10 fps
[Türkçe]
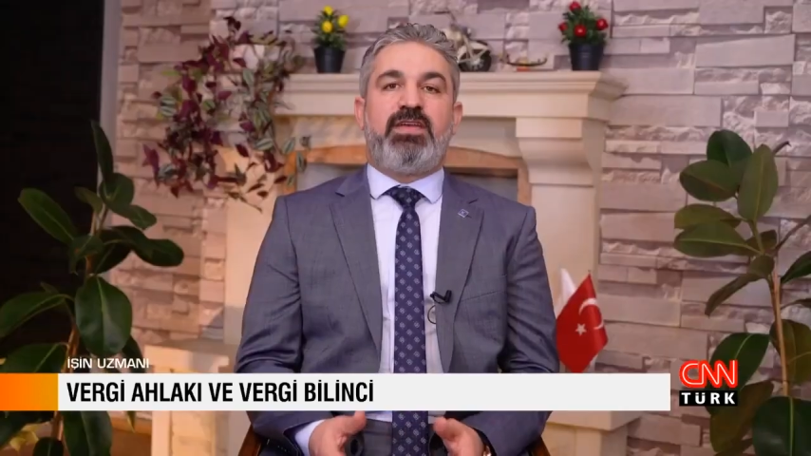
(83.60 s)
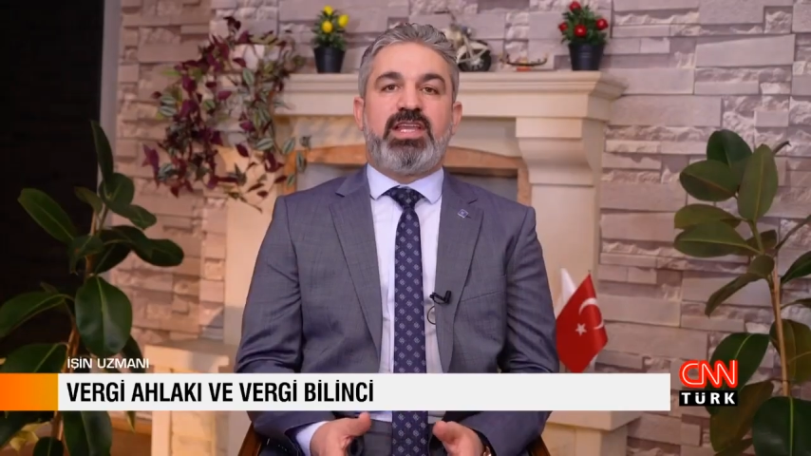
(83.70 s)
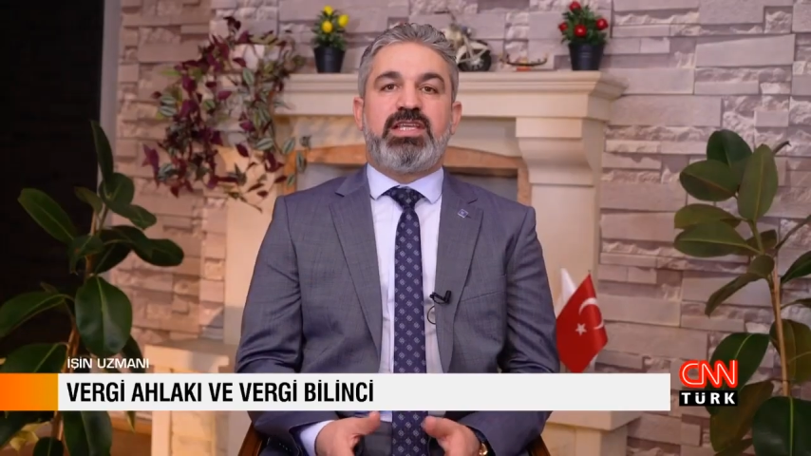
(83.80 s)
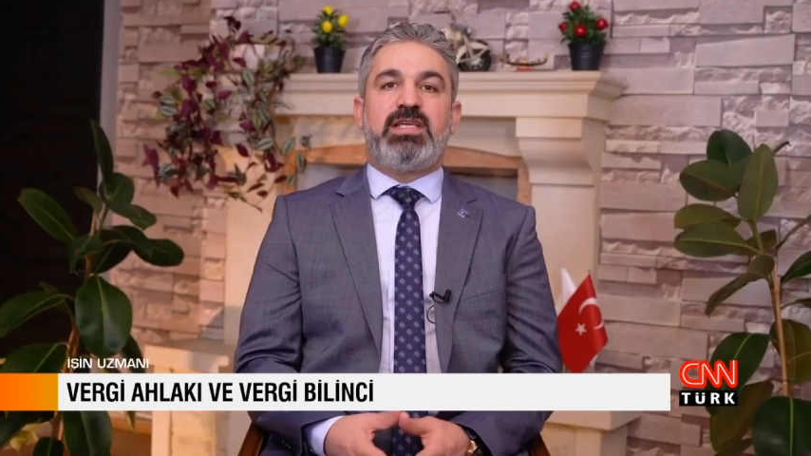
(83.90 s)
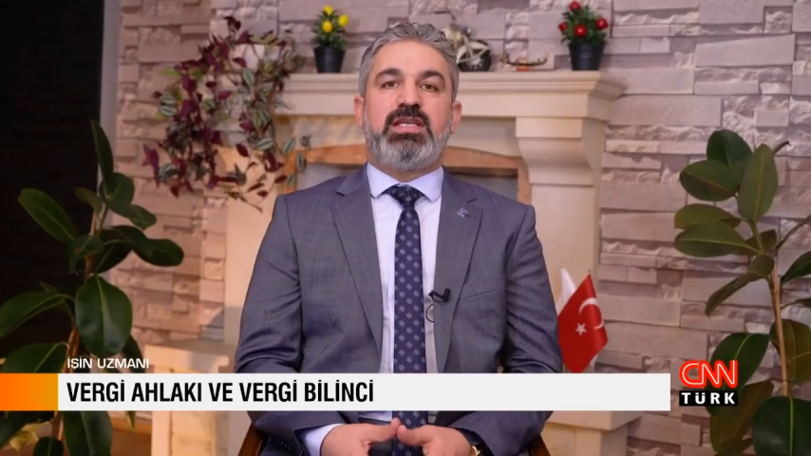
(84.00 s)

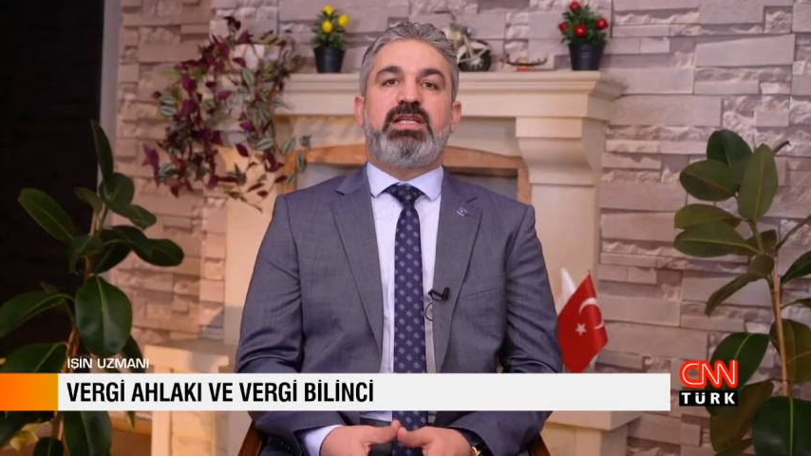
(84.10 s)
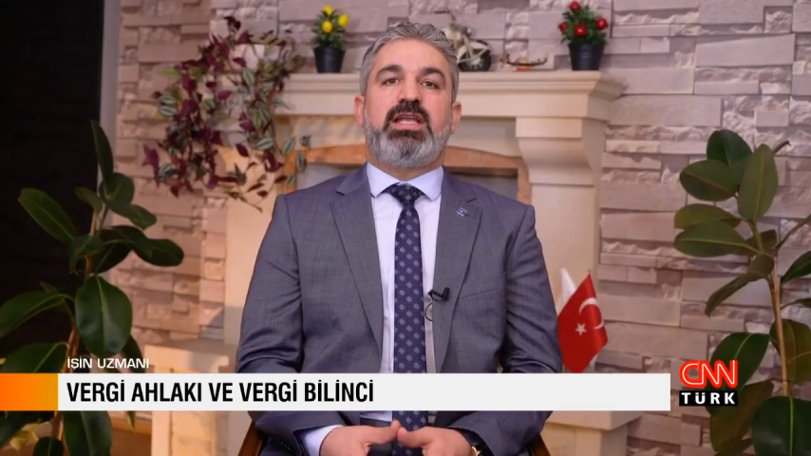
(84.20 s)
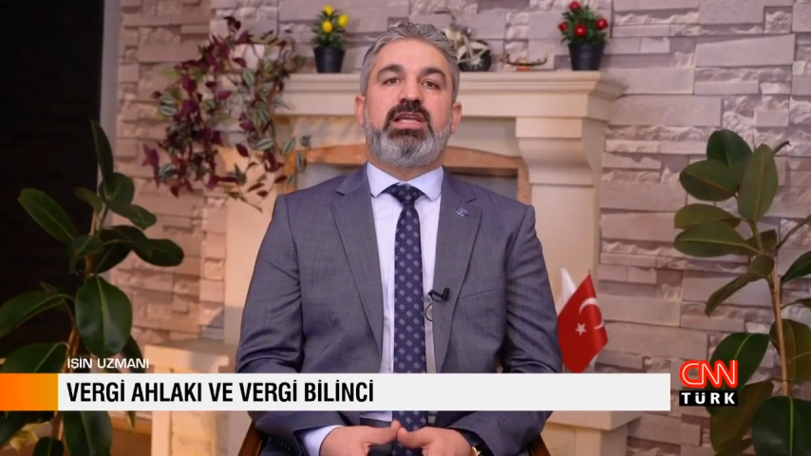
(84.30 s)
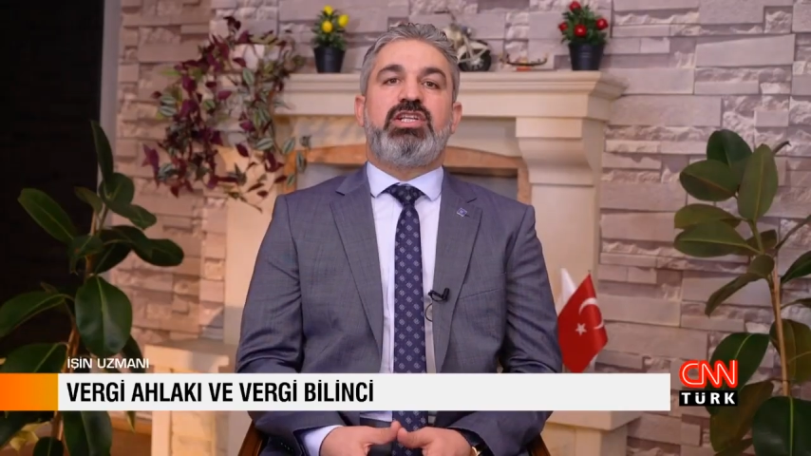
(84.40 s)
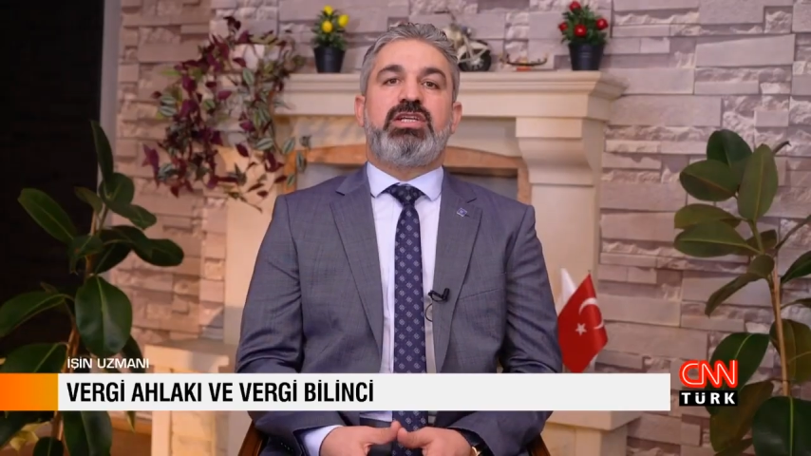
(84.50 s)
vergi
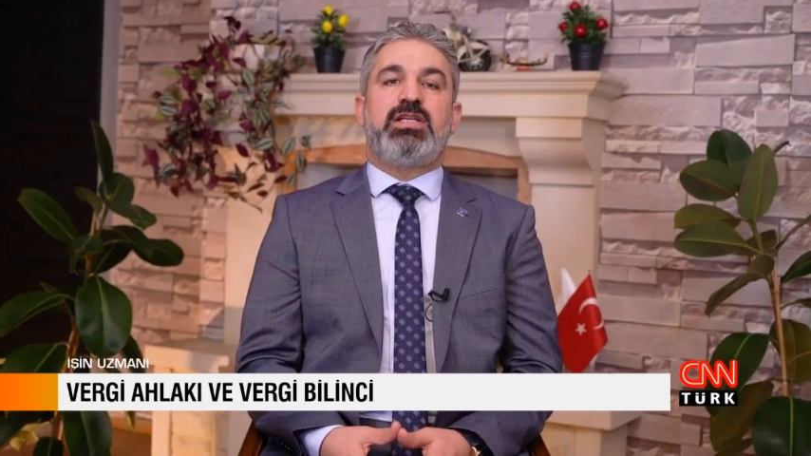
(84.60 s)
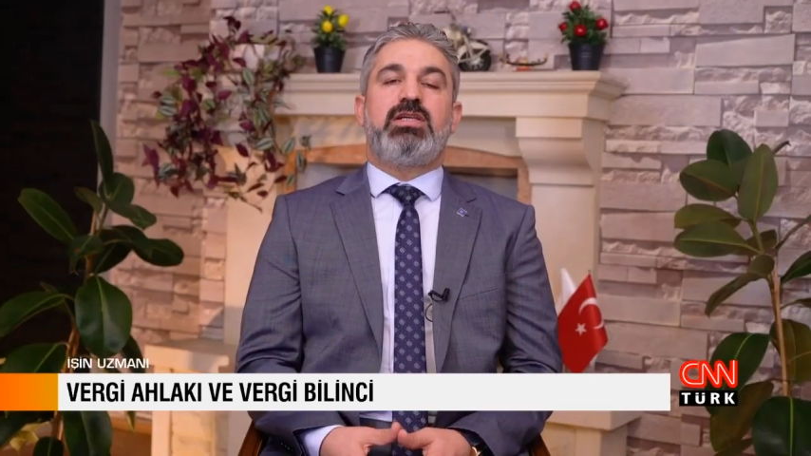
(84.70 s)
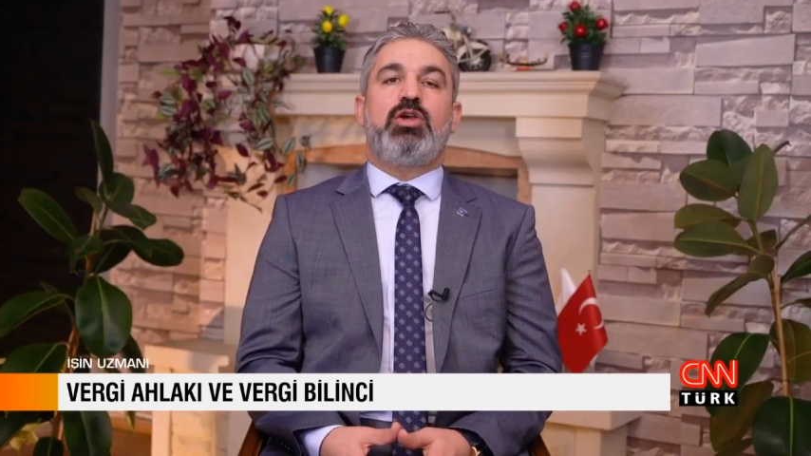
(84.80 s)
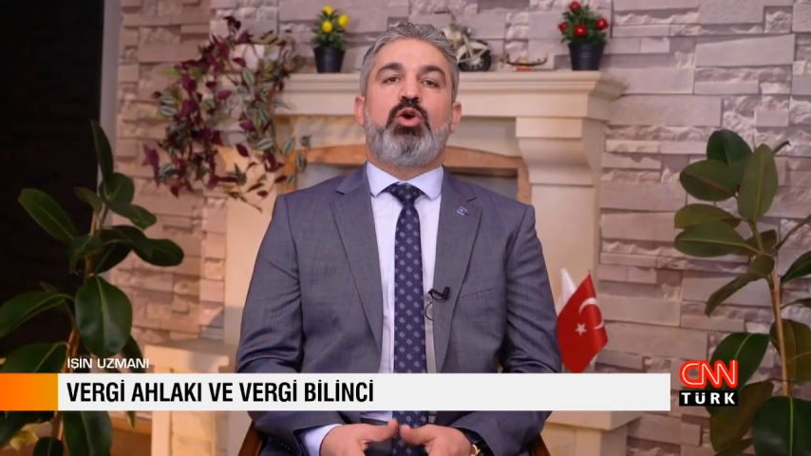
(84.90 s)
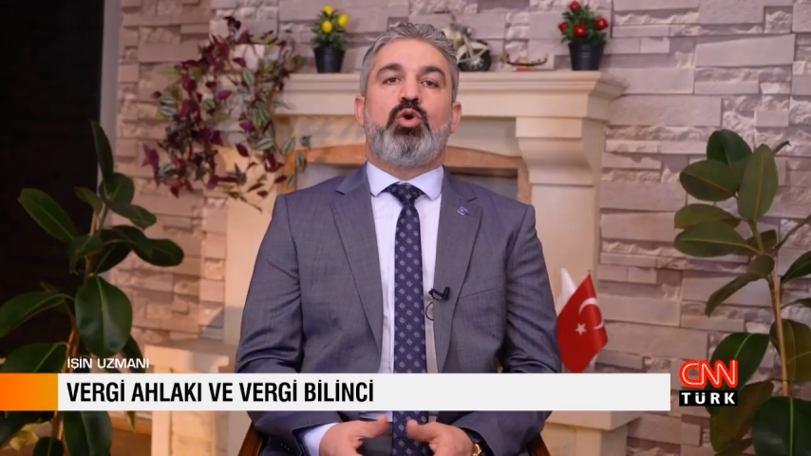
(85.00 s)
ile
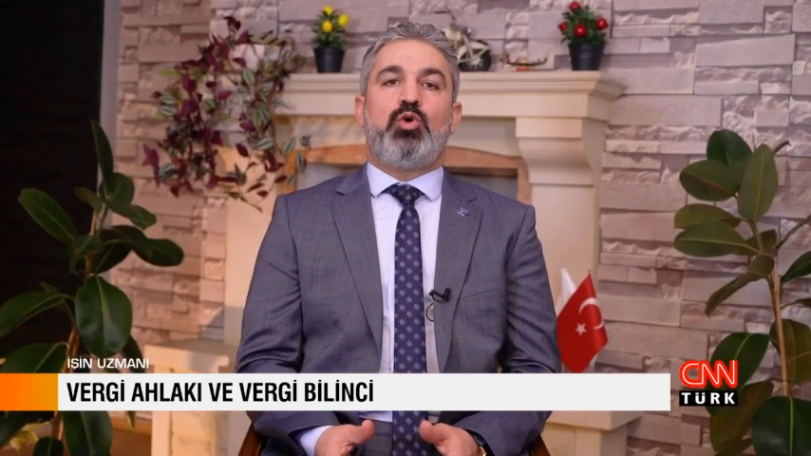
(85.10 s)
ilgili